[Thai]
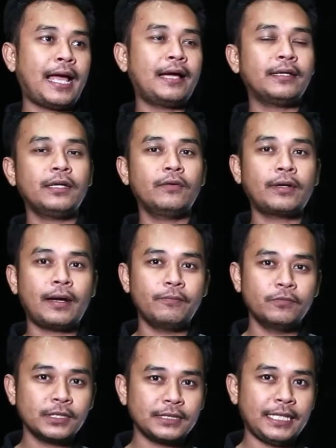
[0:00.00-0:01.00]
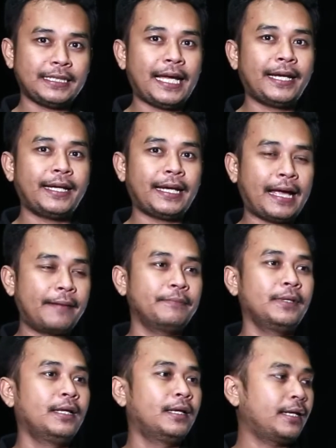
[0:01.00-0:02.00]
ค้าเกี่ยวกับ Workstation นะครับ
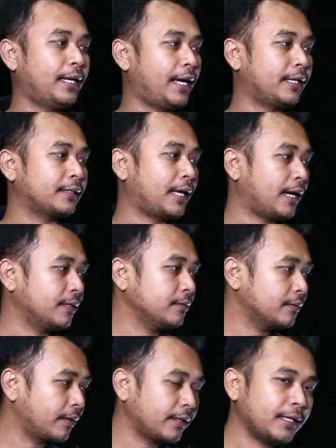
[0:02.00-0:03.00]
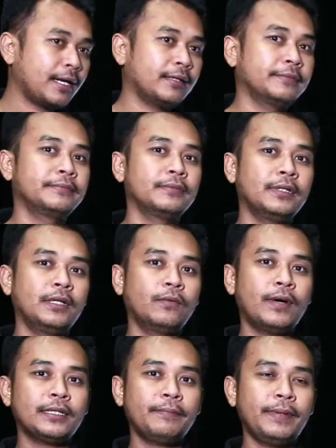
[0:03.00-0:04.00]
ทั้งเครื่องหรื
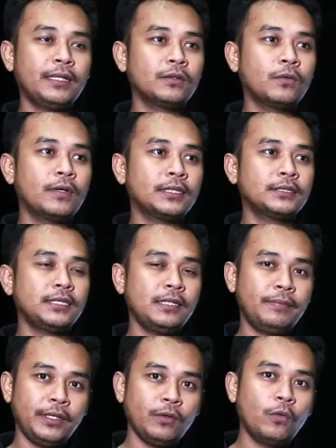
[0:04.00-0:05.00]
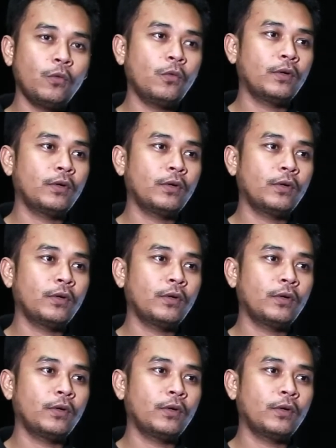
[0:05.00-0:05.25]
อว่าจะเป็นตัว GPU